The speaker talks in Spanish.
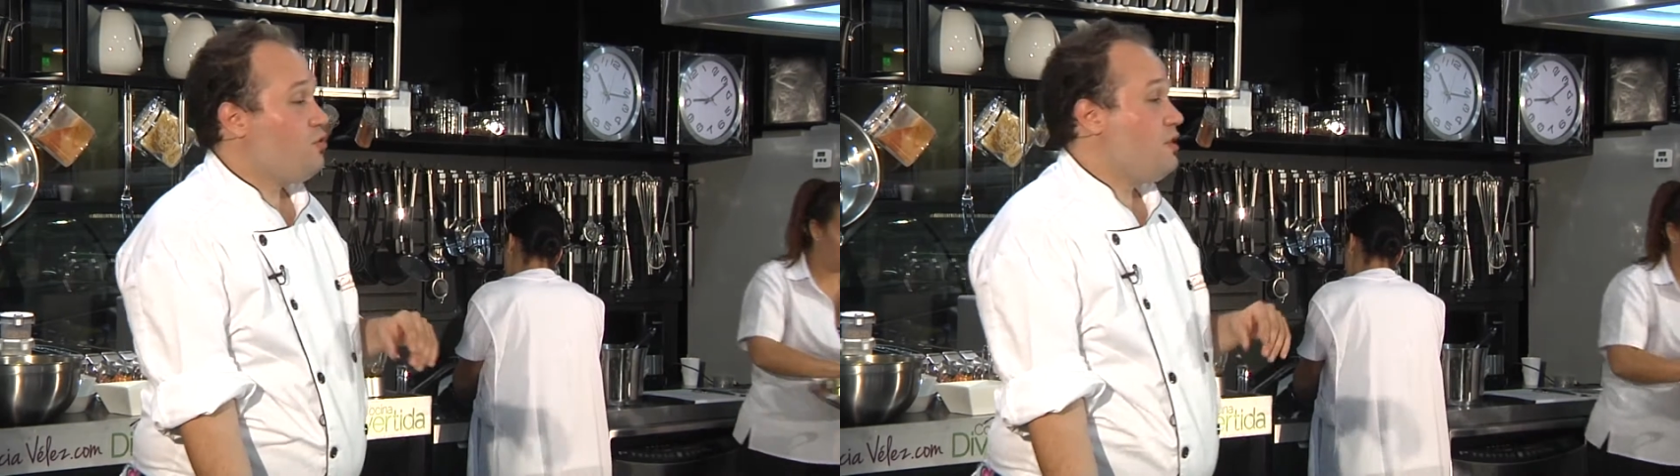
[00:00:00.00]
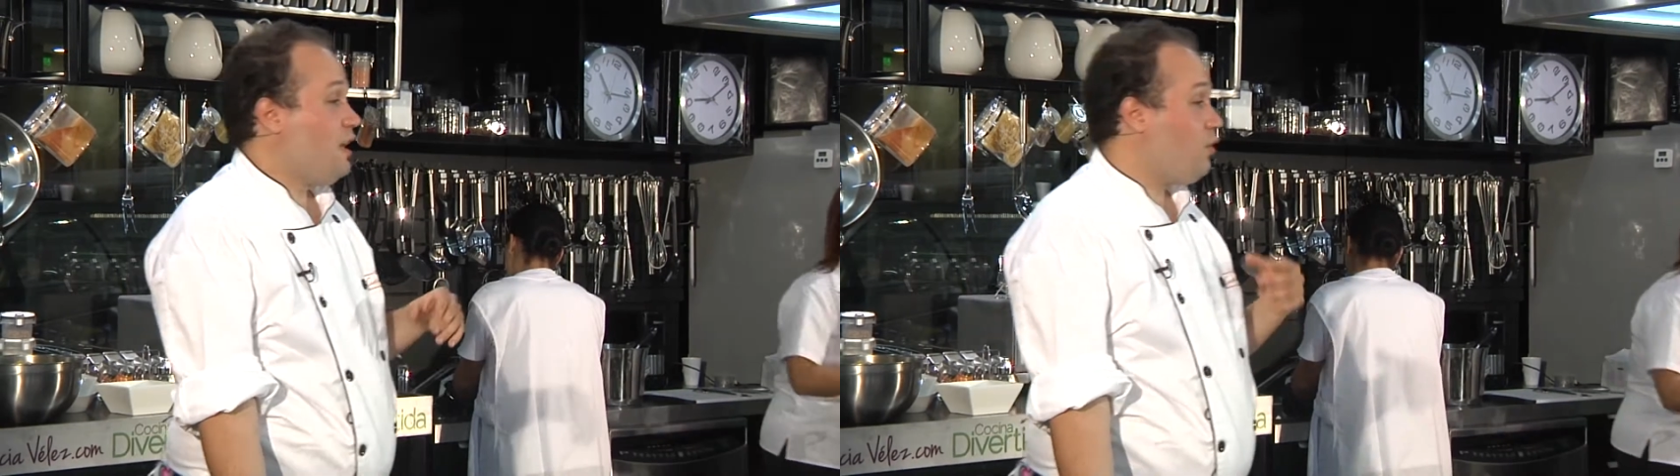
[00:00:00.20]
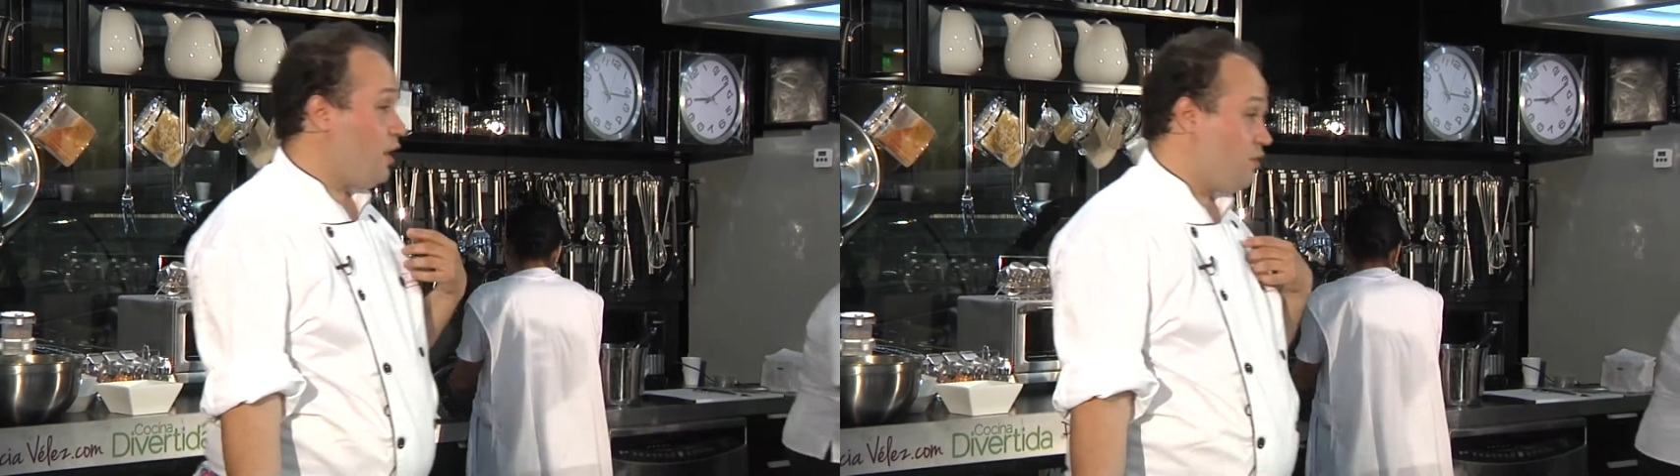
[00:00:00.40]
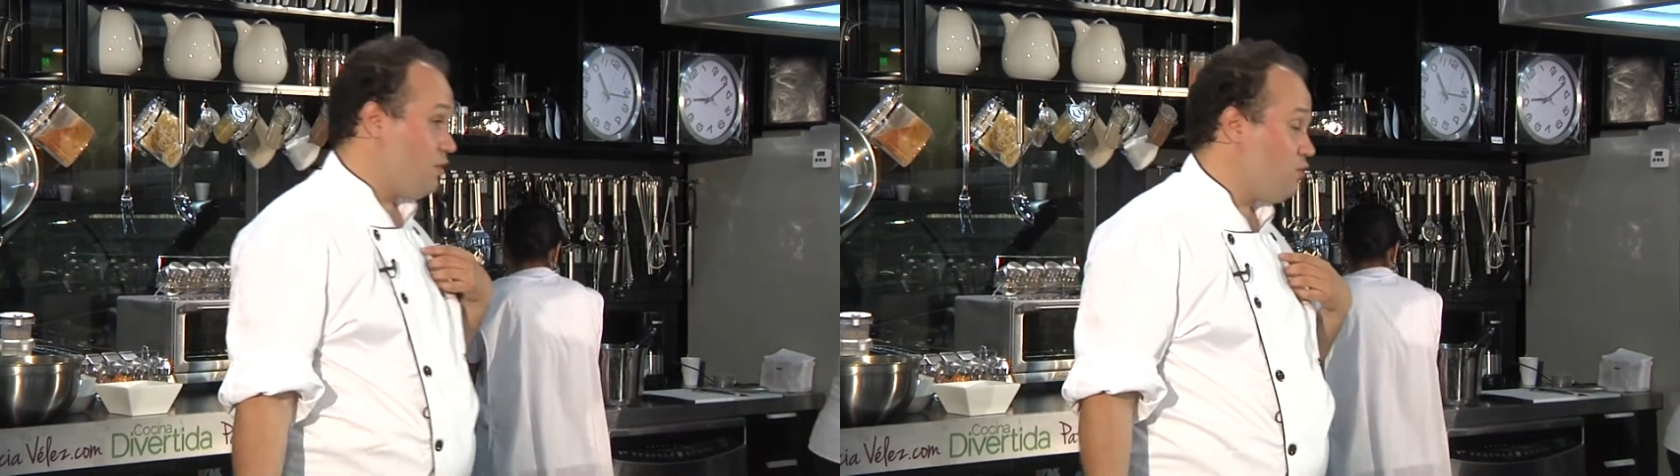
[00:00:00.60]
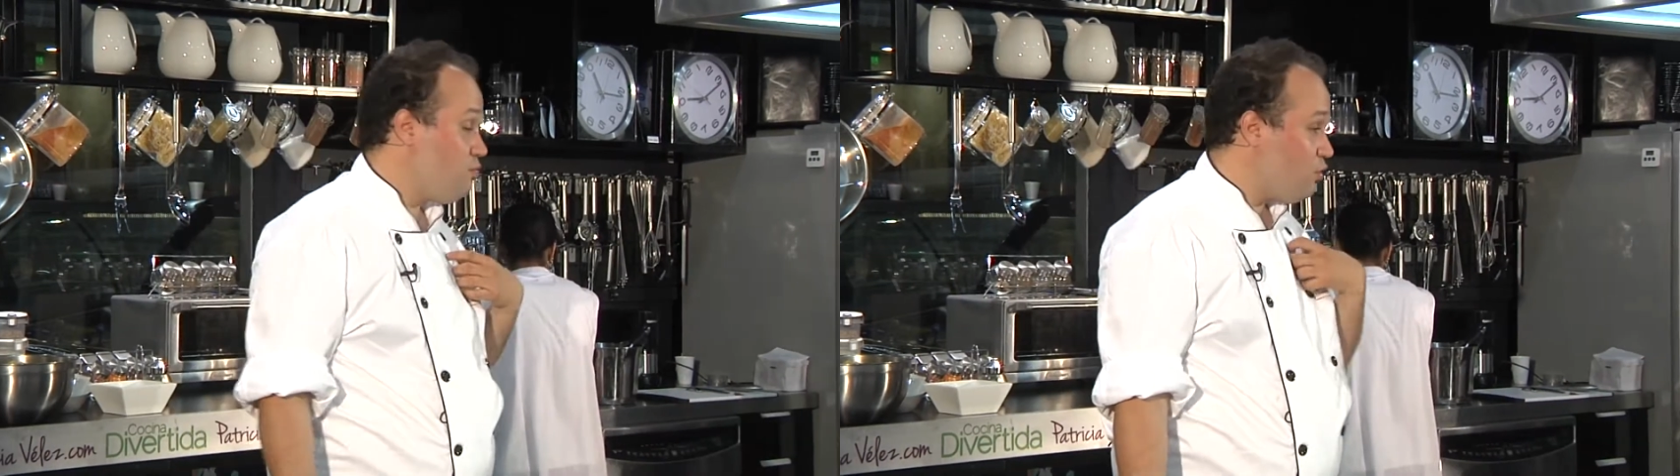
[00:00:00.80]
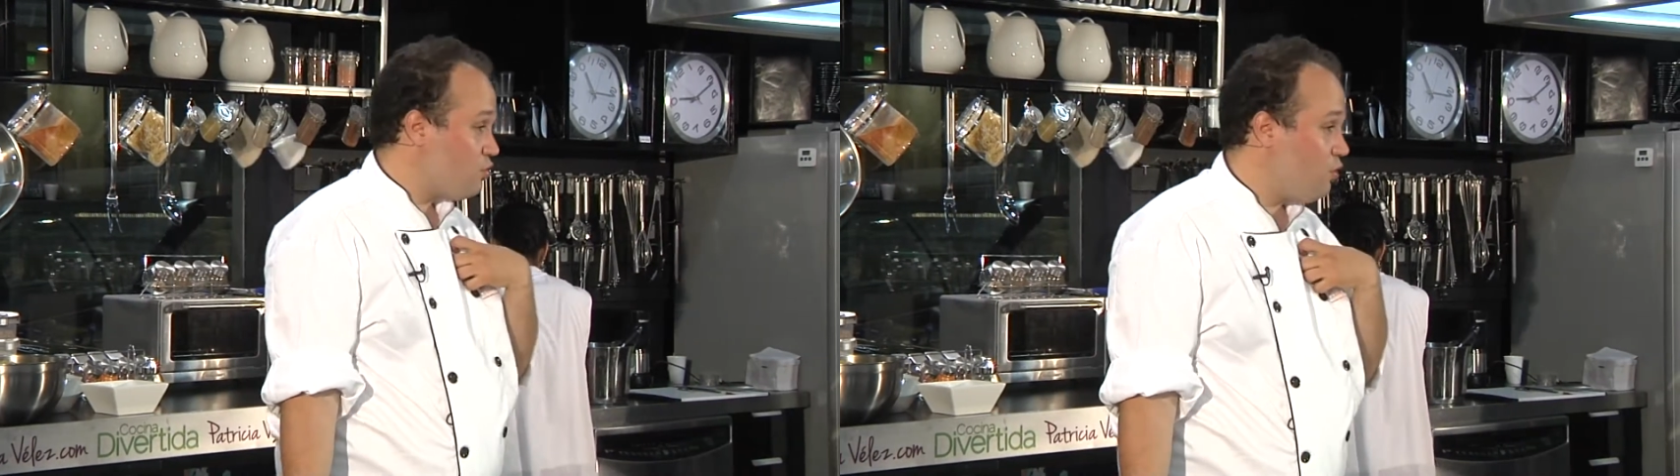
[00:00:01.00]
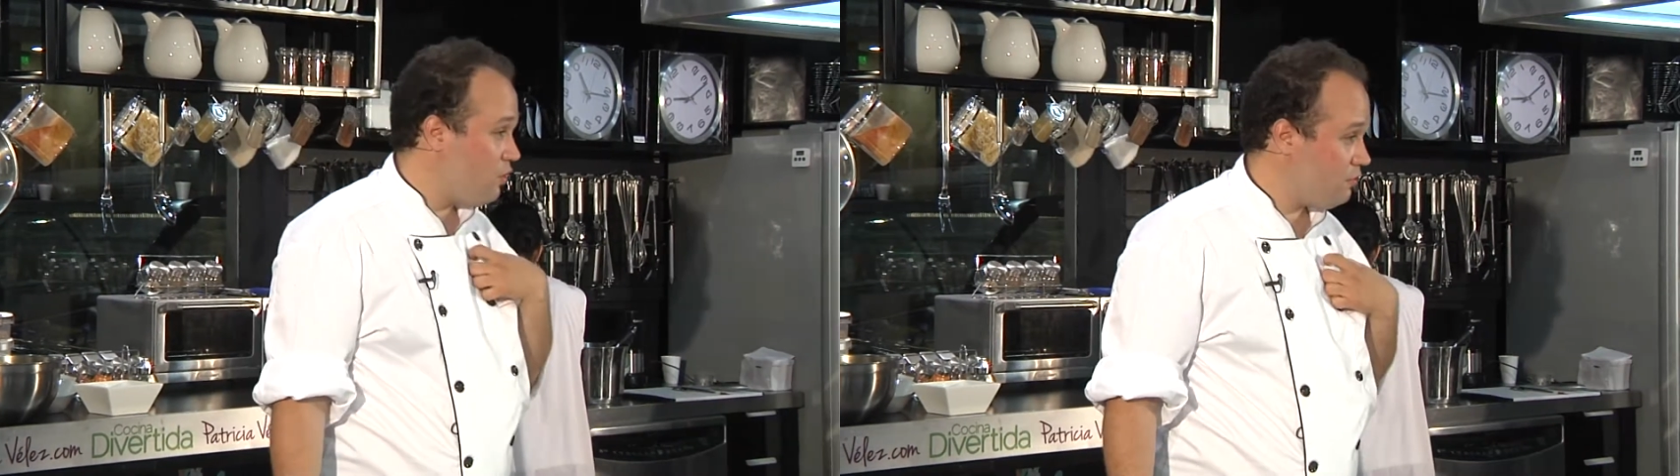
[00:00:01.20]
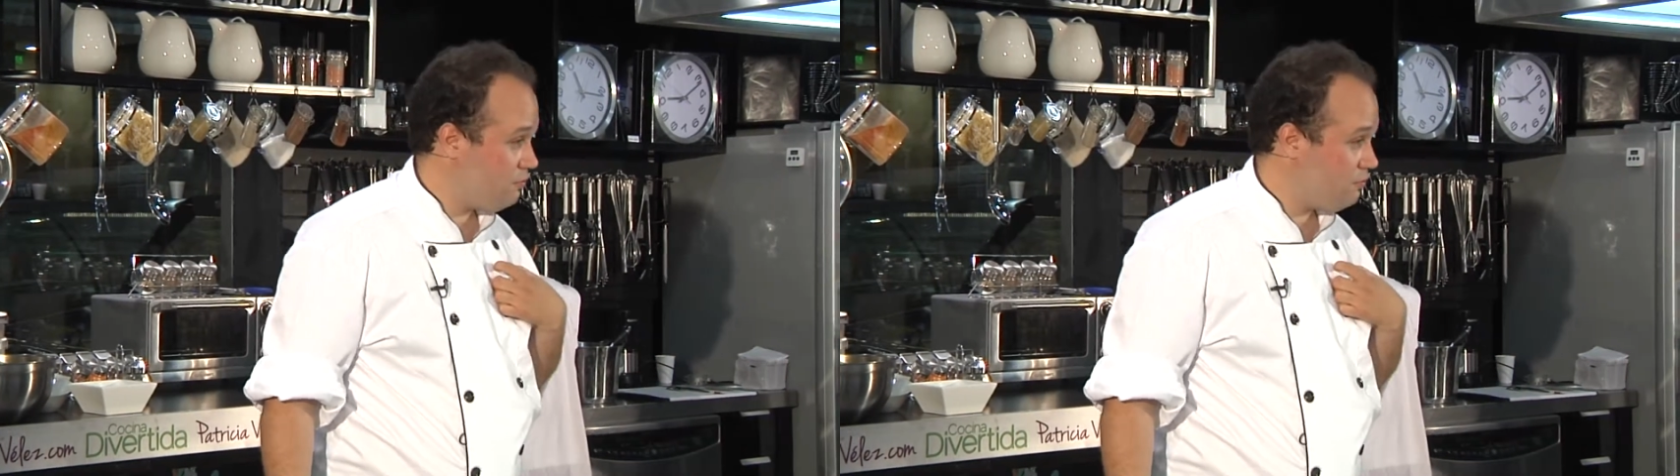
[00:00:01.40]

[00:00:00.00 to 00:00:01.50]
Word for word: es el corazón, es un músculo.